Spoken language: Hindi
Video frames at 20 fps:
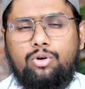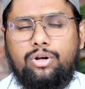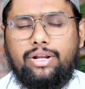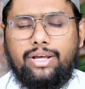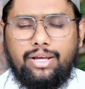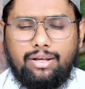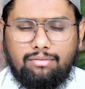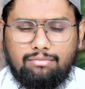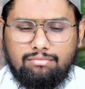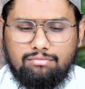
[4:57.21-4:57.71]

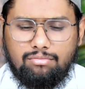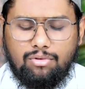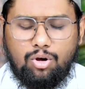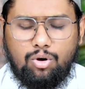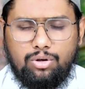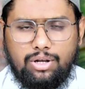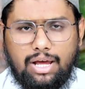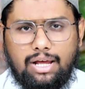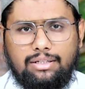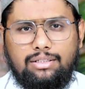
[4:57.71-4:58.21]
उन्होंने
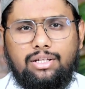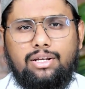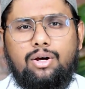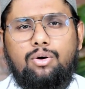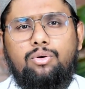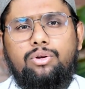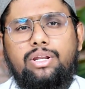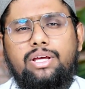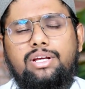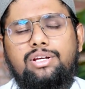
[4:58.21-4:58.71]

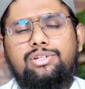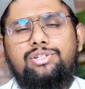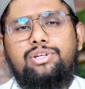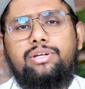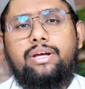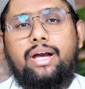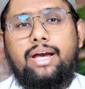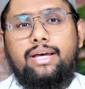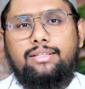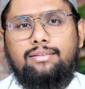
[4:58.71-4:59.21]
औलाद न होने
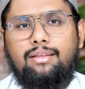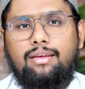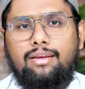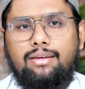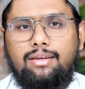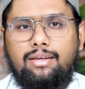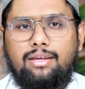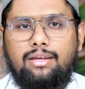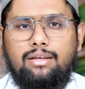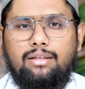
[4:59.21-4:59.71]
की
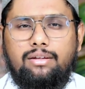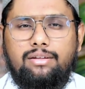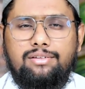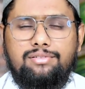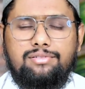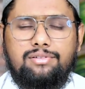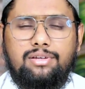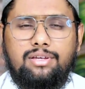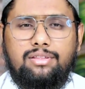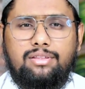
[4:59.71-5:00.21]
शिकायतें की
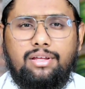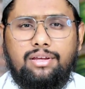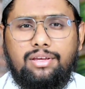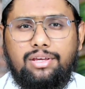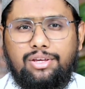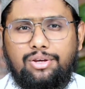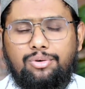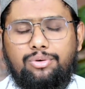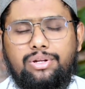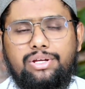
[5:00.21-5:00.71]
रिस्क की
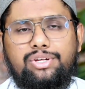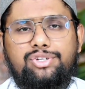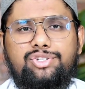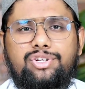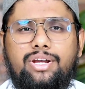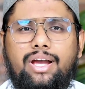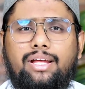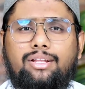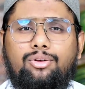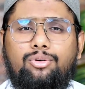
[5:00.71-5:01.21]
तंगी होने
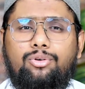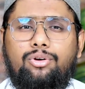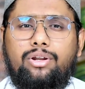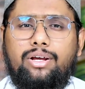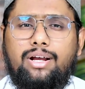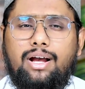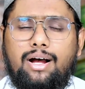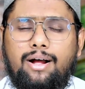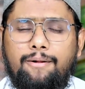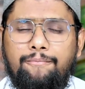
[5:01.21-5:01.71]
की शिकायतें
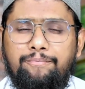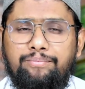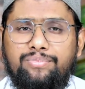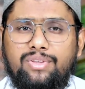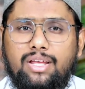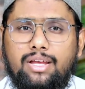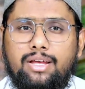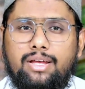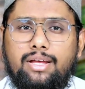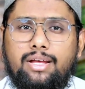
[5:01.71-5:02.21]
उन्होंने कहा
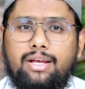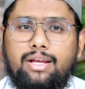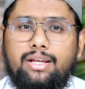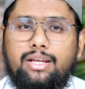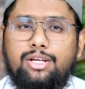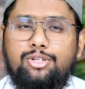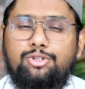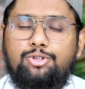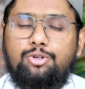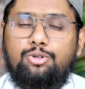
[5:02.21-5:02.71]

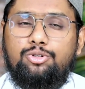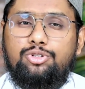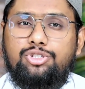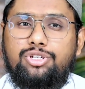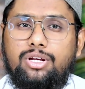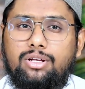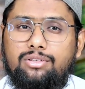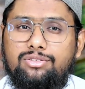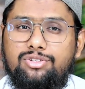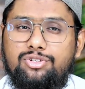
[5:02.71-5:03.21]
कि
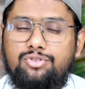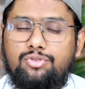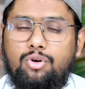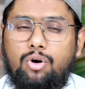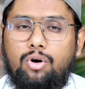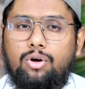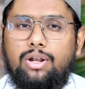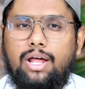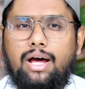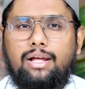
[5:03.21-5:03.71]
जो शख्स
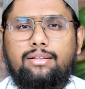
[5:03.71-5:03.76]
जिसको